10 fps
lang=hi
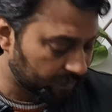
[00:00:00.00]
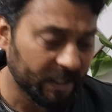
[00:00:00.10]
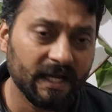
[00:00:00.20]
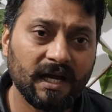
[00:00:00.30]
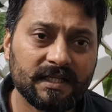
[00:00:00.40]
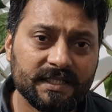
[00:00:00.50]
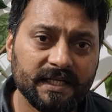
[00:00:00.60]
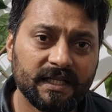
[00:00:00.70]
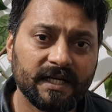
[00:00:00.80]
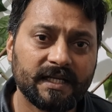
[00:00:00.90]
और बड़े
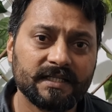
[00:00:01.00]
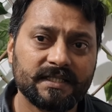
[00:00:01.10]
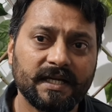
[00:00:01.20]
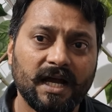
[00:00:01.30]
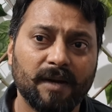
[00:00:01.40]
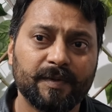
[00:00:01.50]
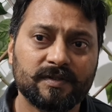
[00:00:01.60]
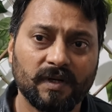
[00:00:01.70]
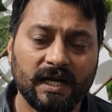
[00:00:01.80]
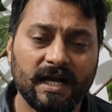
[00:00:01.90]
अच्छे तरीके से आप
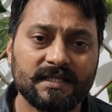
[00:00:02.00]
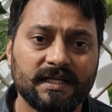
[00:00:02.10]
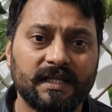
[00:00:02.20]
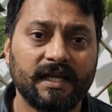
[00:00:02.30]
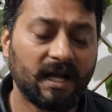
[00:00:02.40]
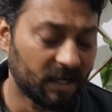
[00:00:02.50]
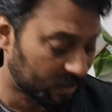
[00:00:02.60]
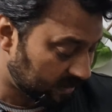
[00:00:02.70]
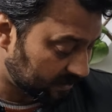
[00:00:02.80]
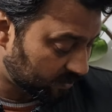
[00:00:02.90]
इसको लगा सकते हैं
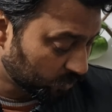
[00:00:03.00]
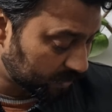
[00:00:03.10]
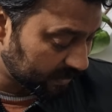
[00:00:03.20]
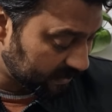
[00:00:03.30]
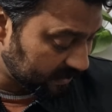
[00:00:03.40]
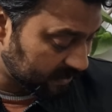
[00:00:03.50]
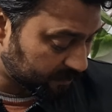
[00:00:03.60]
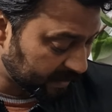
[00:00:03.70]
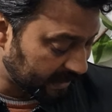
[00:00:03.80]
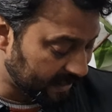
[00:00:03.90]
हाँ दूसरी चीज़
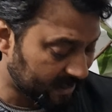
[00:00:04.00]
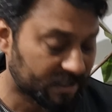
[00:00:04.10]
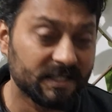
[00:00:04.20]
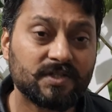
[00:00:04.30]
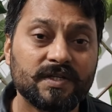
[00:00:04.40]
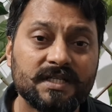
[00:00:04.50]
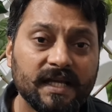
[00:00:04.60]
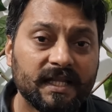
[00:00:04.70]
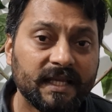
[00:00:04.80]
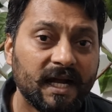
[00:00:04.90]
इसमें एक चीज़ जो
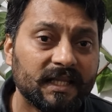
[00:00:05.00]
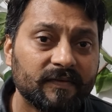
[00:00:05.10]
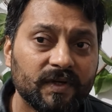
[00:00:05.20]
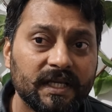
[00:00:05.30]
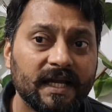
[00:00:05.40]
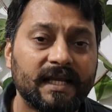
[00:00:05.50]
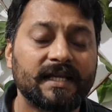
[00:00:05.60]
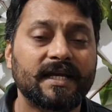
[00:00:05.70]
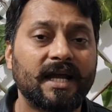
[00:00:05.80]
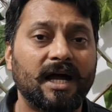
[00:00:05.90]
इसकी एहतियात है वो ये है कि
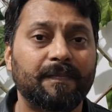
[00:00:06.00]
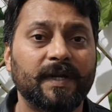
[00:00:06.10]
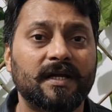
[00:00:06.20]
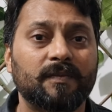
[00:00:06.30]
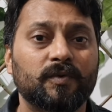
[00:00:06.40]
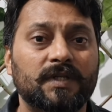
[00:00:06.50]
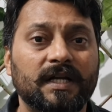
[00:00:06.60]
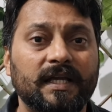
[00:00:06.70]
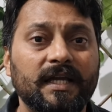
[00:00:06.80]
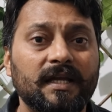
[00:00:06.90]
ये आपने
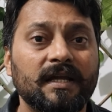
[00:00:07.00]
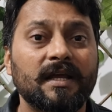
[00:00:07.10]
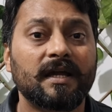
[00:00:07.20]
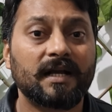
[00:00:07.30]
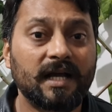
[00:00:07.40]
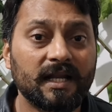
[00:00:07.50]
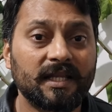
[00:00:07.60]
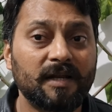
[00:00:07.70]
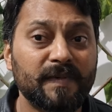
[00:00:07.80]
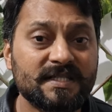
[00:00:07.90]
कबूतर की
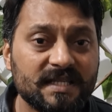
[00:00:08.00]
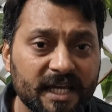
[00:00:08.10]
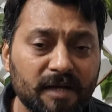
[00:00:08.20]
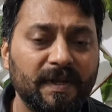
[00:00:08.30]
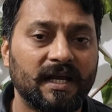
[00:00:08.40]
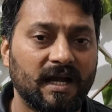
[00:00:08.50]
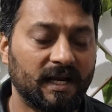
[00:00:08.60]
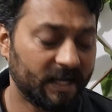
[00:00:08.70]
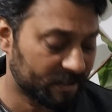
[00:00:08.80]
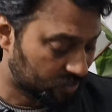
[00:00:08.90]
गर्दन में स्किन में
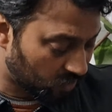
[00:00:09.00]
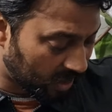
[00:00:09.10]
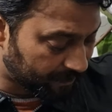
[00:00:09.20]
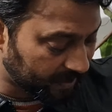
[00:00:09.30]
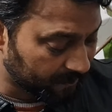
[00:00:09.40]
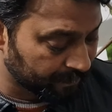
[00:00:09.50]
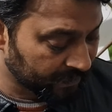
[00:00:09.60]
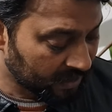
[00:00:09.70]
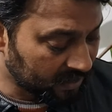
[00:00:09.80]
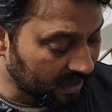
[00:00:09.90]
लगाना है इसको आपने
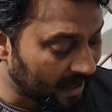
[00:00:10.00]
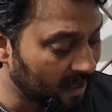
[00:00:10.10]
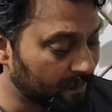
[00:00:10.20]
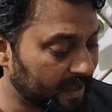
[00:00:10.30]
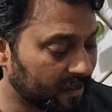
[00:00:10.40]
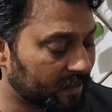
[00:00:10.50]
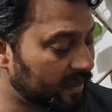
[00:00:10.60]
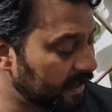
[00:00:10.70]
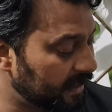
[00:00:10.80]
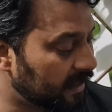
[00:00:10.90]
खाल में
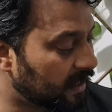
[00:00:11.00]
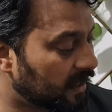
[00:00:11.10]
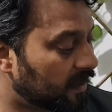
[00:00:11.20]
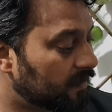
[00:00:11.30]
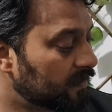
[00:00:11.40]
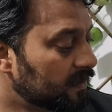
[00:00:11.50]
नहीं लगाना